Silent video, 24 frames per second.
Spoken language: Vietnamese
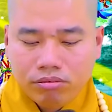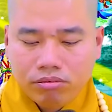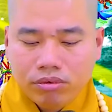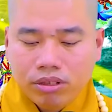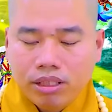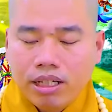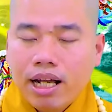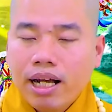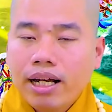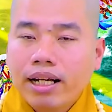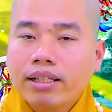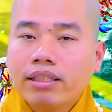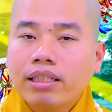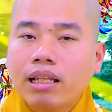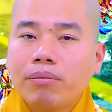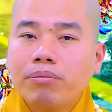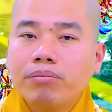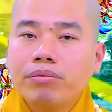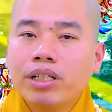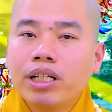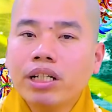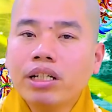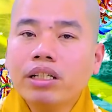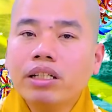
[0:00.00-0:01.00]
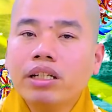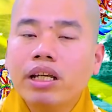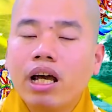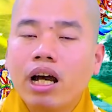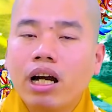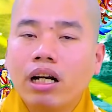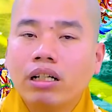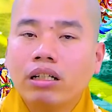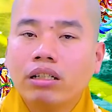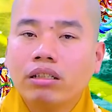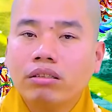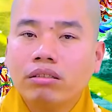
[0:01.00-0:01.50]
ra cái tâm khinh
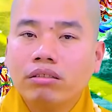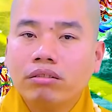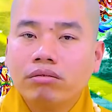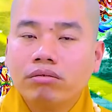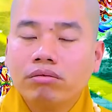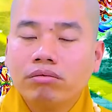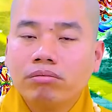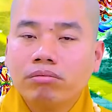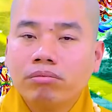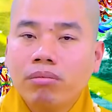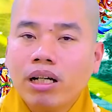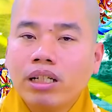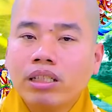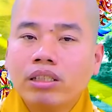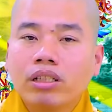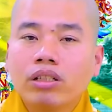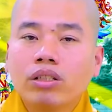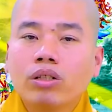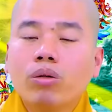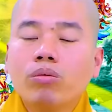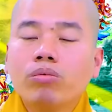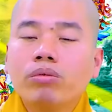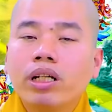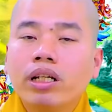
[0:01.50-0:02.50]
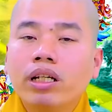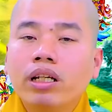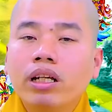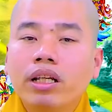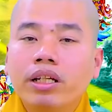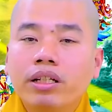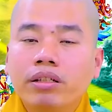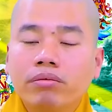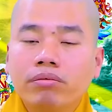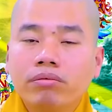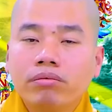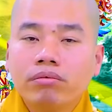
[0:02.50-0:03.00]
nhờn mất sự cung kính
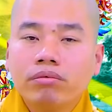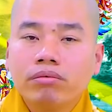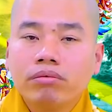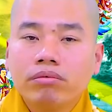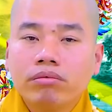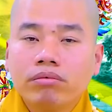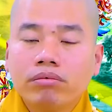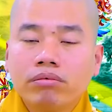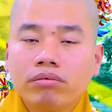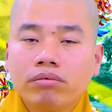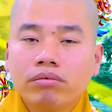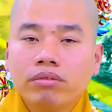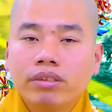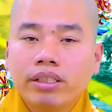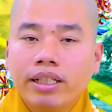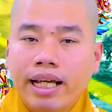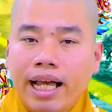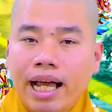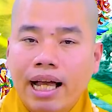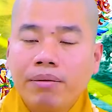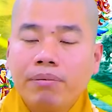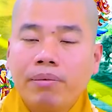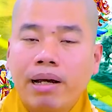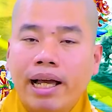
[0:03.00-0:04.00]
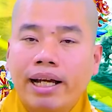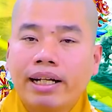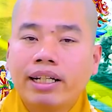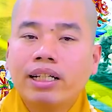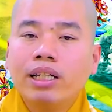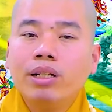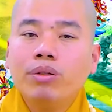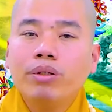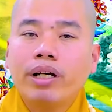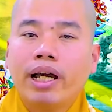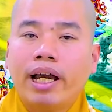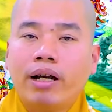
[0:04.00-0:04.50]
liền ngã mạng
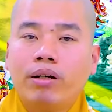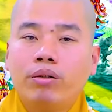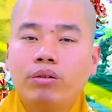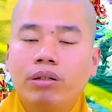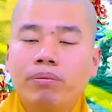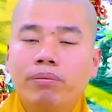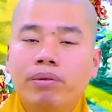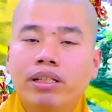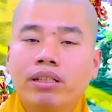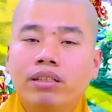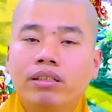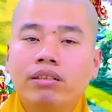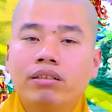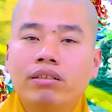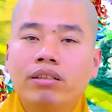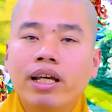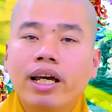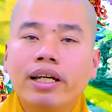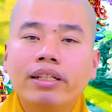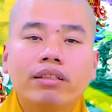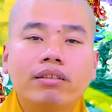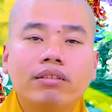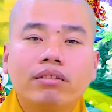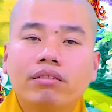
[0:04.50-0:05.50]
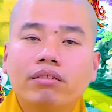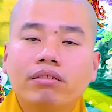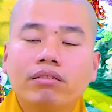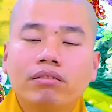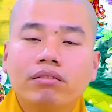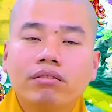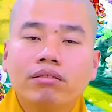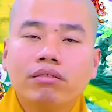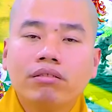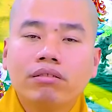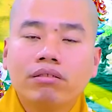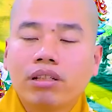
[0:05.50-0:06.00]
kiêu ngạo là mình chết
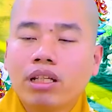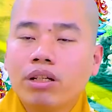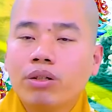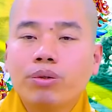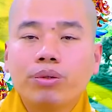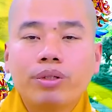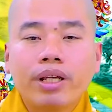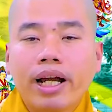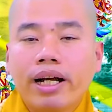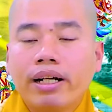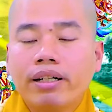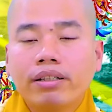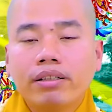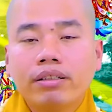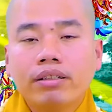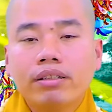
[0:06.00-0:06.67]
tiêu chắc